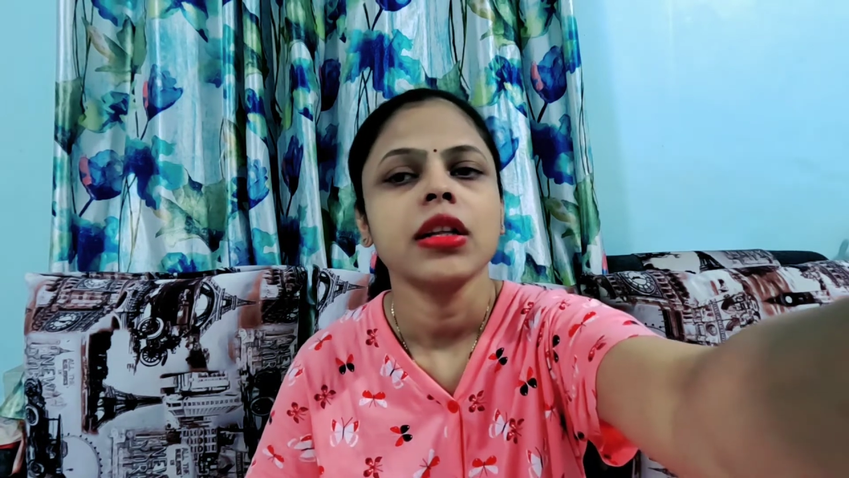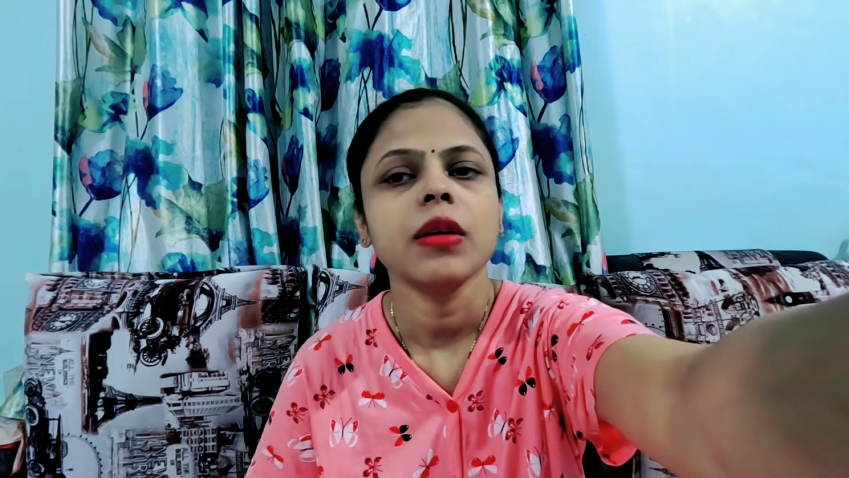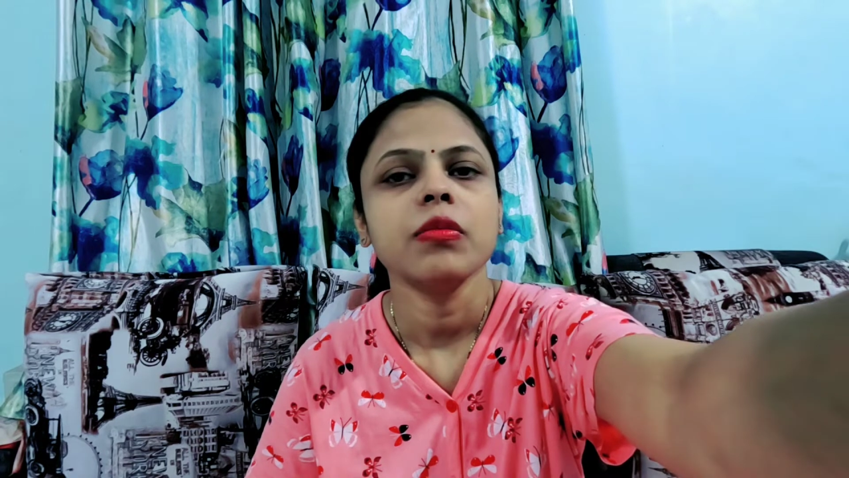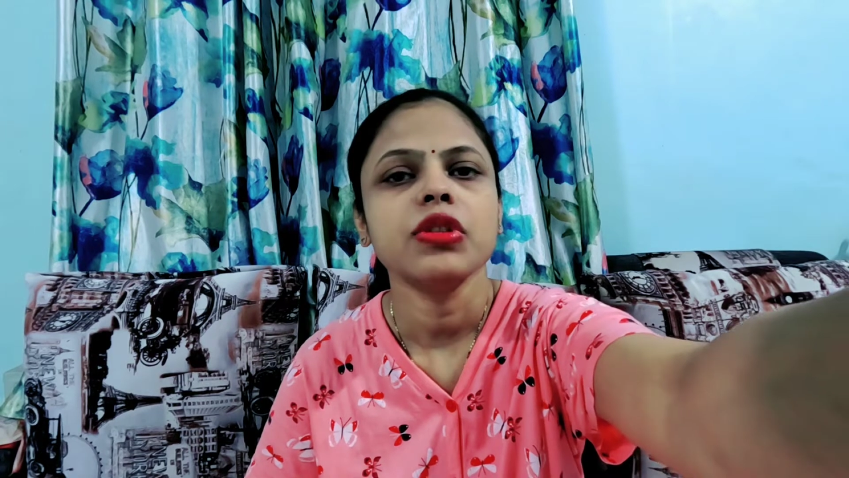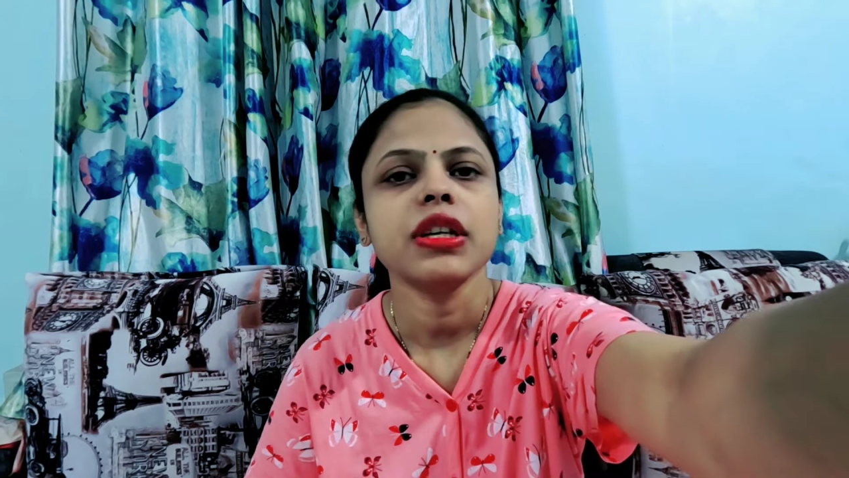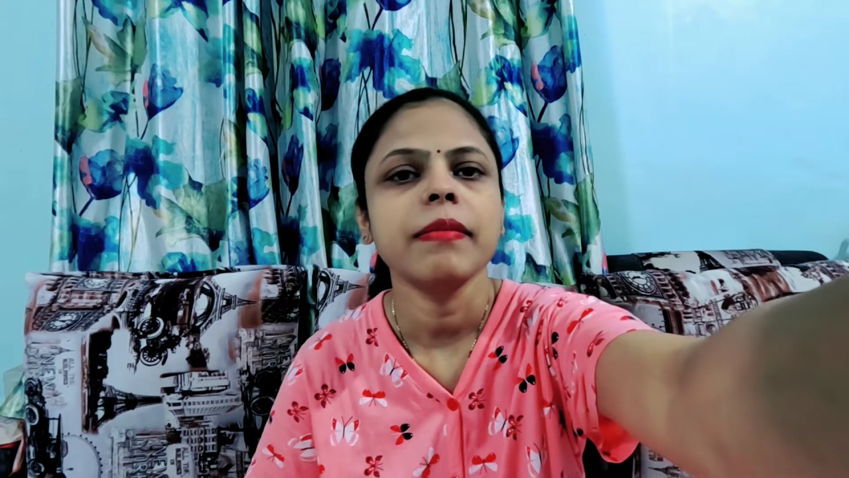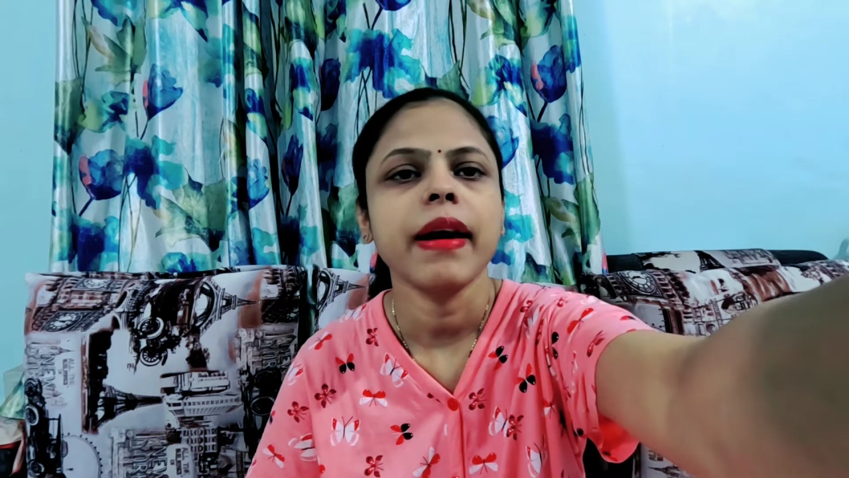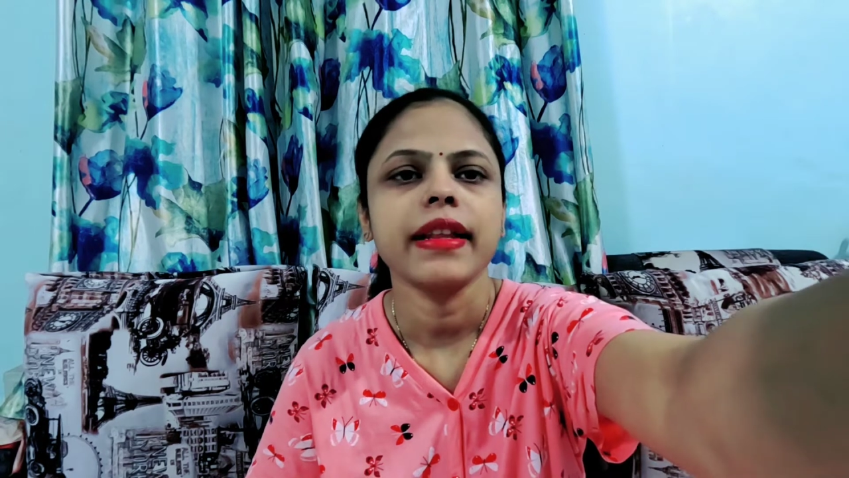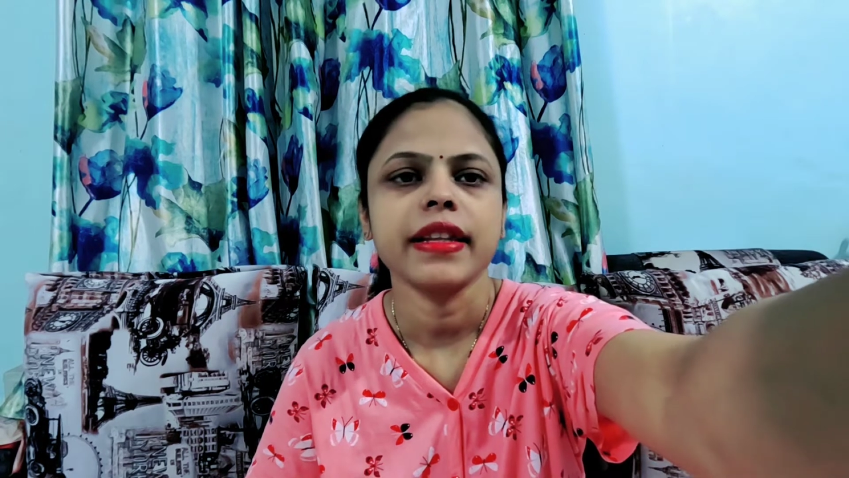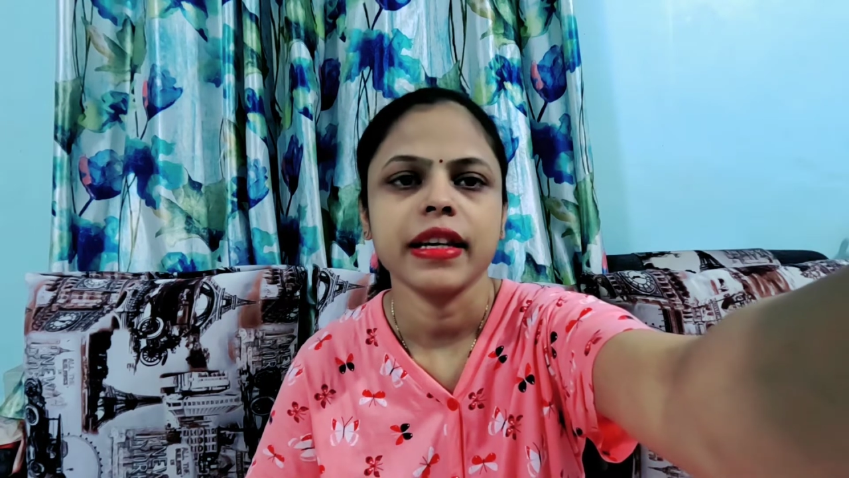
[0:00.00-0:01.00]
तब उसकी
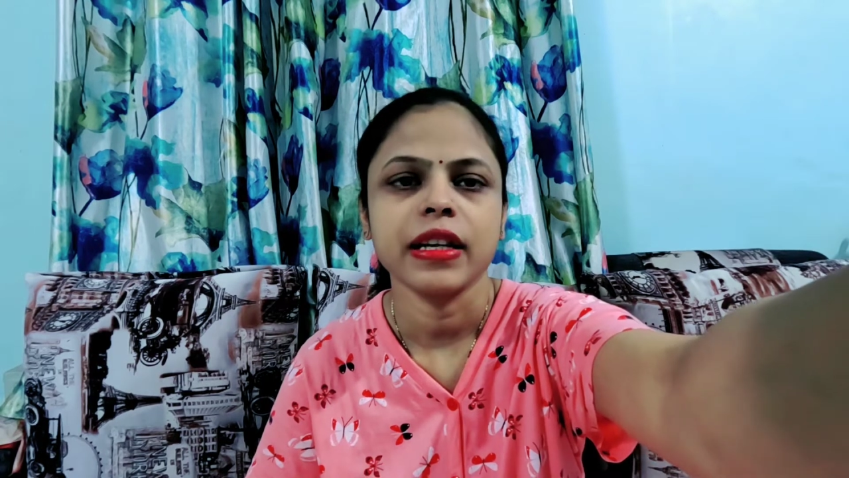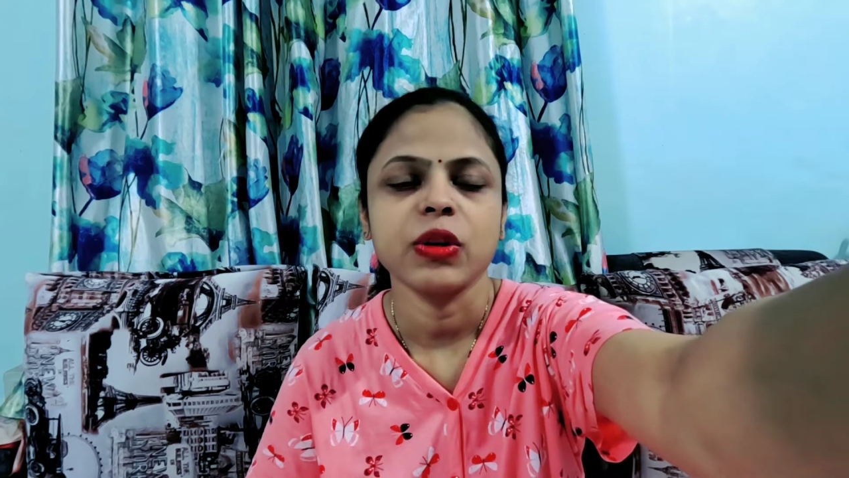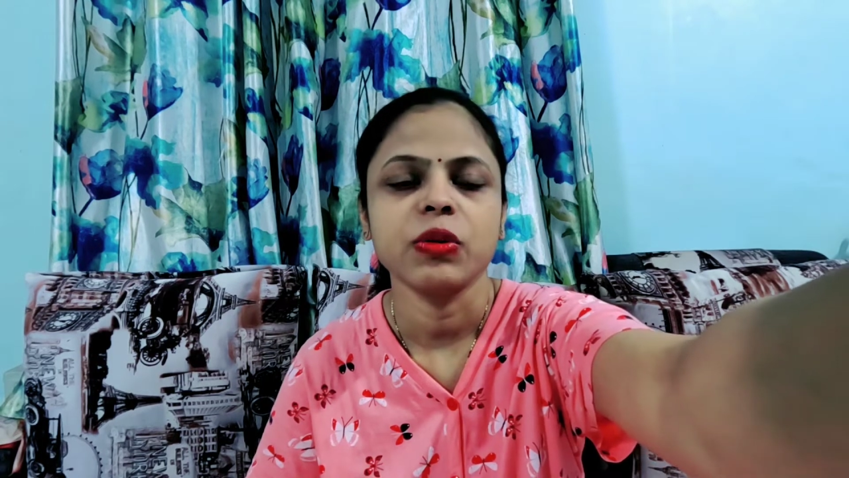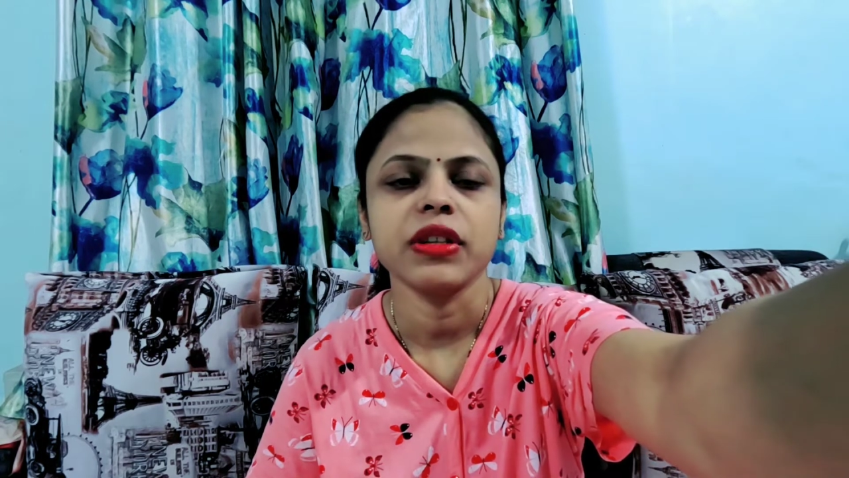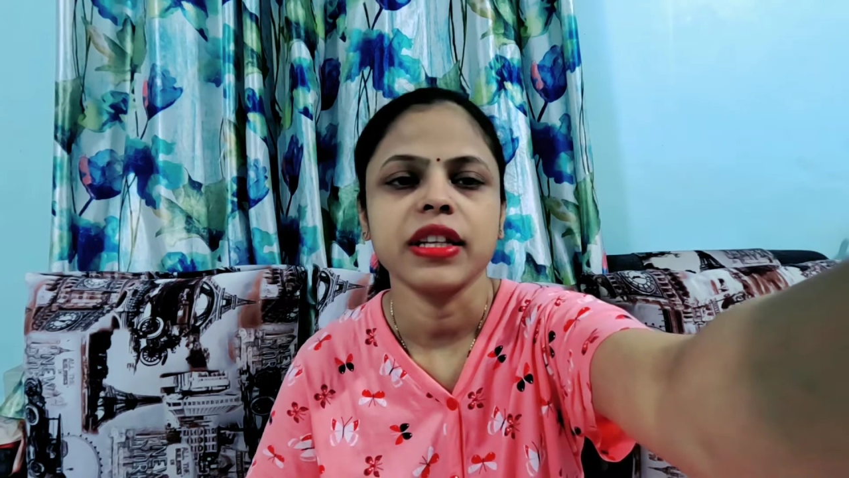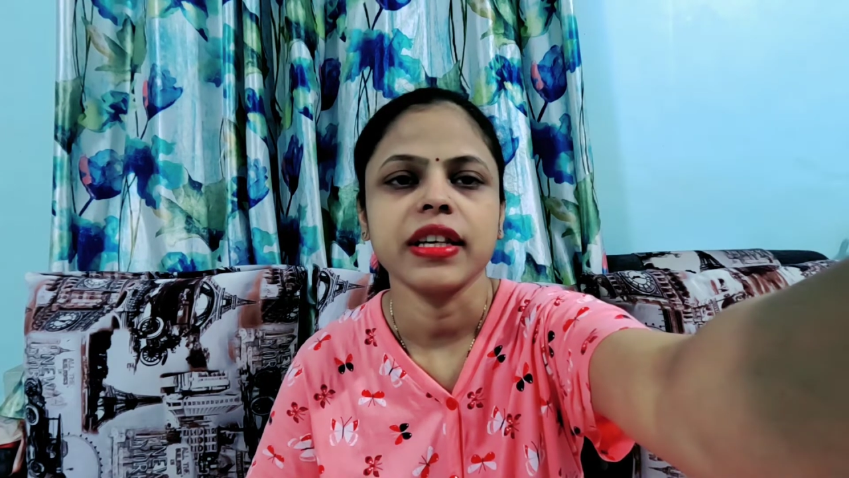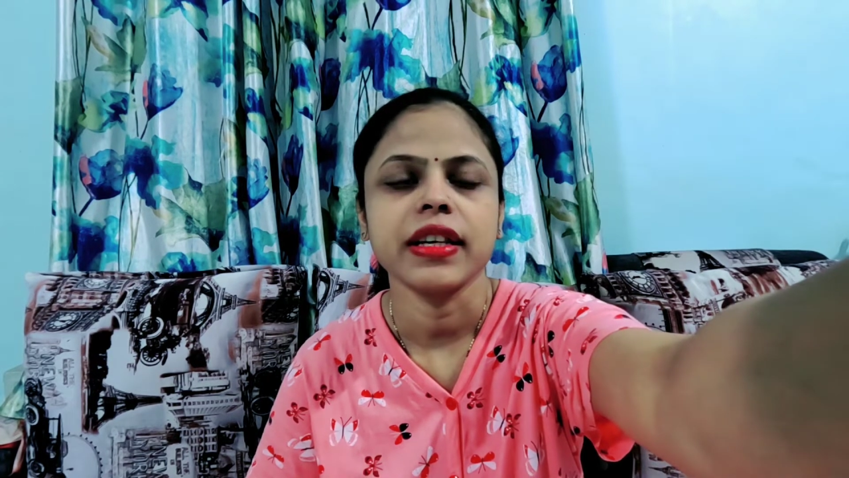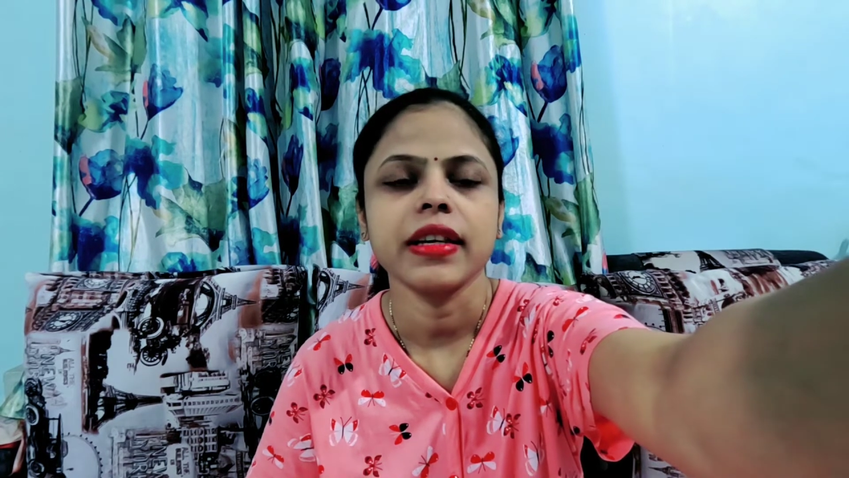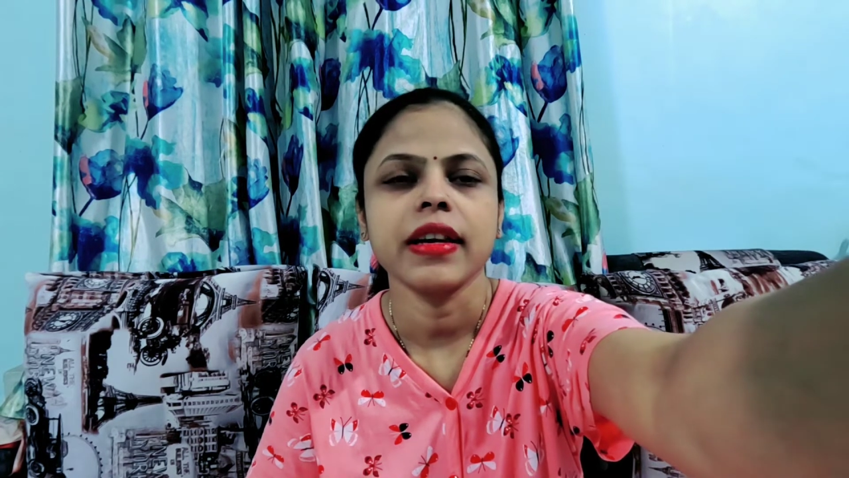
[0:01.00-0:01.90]
बात ही अलग होती है